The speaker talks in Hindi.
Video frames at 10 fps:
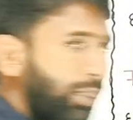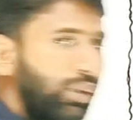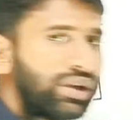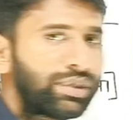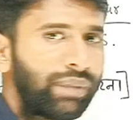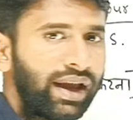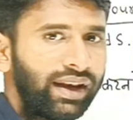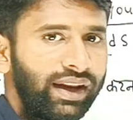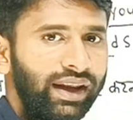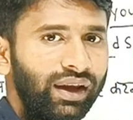पुलिस
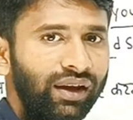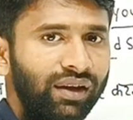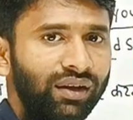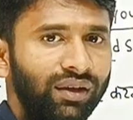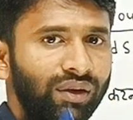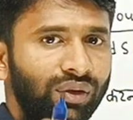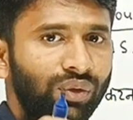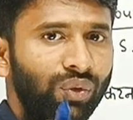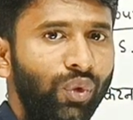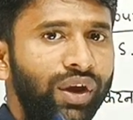मैन ने
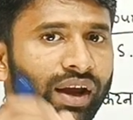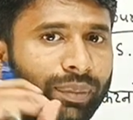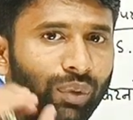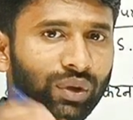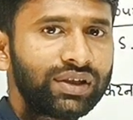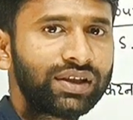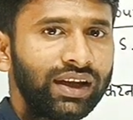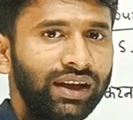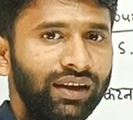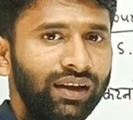कोई एक पुलिस
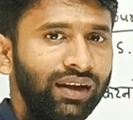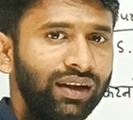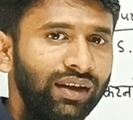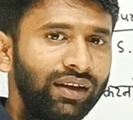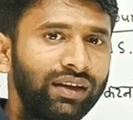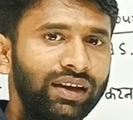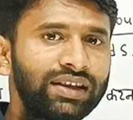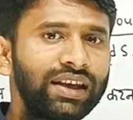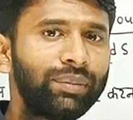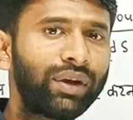ने
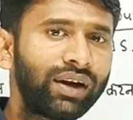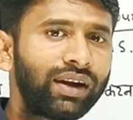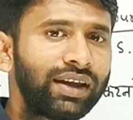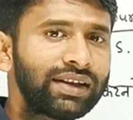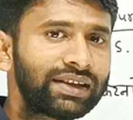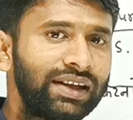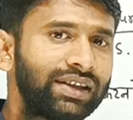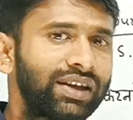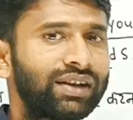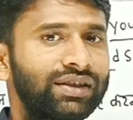किसी मर्डर केस की
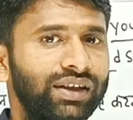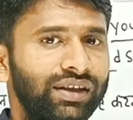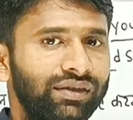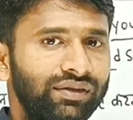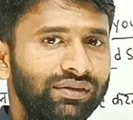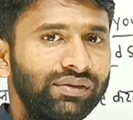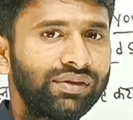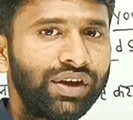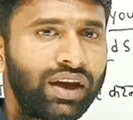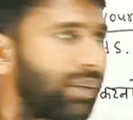जांच की
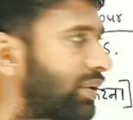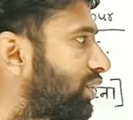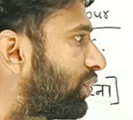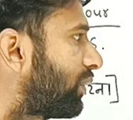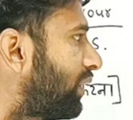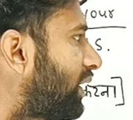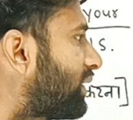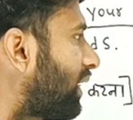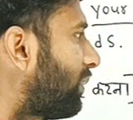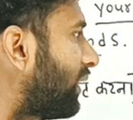ठीक है बच्चों नेक्स्ट
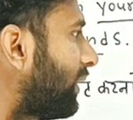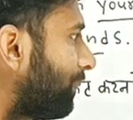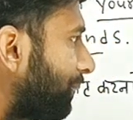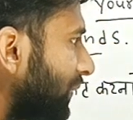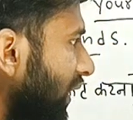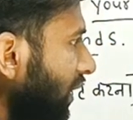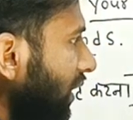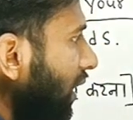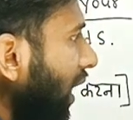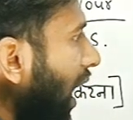है हमारा
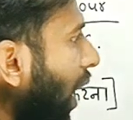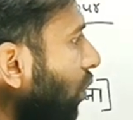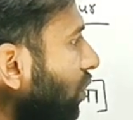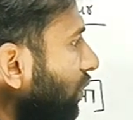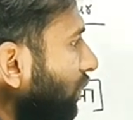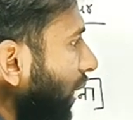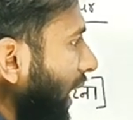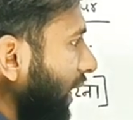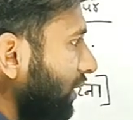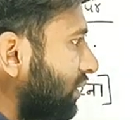आउट ऑफ
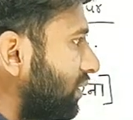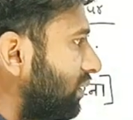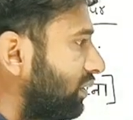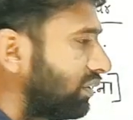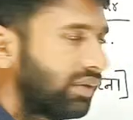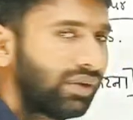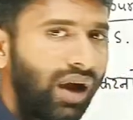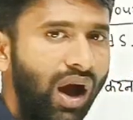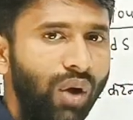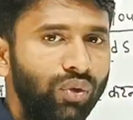पैकेट
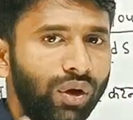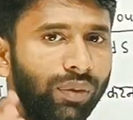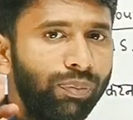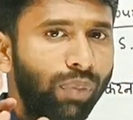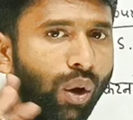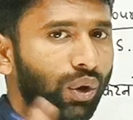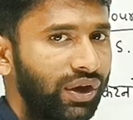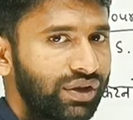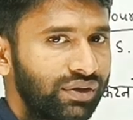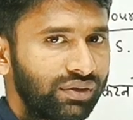आउट ऑफ
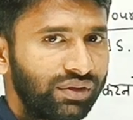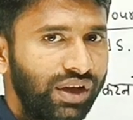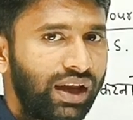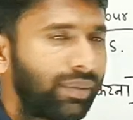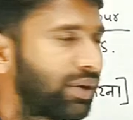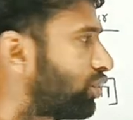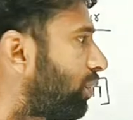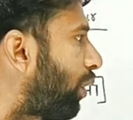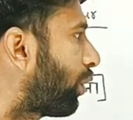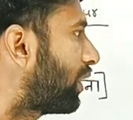पॉकेट ठीक है बच्चों
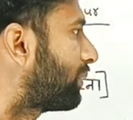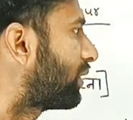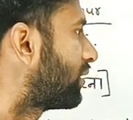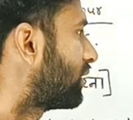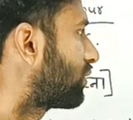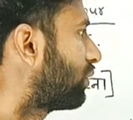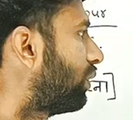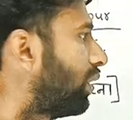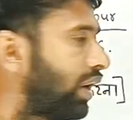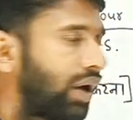पॉकेट पढ़ते इसको
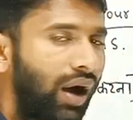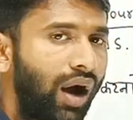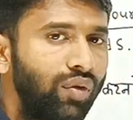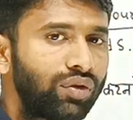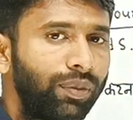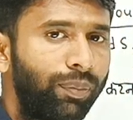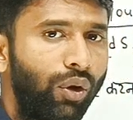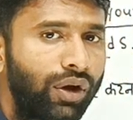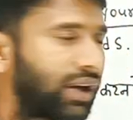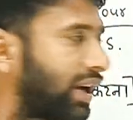आउट ऑफ
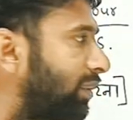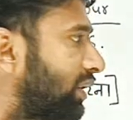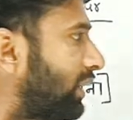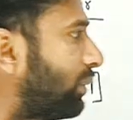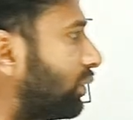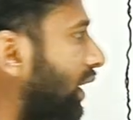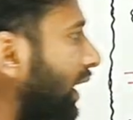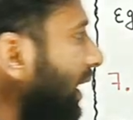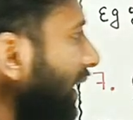पॉकेट का मतलब होता है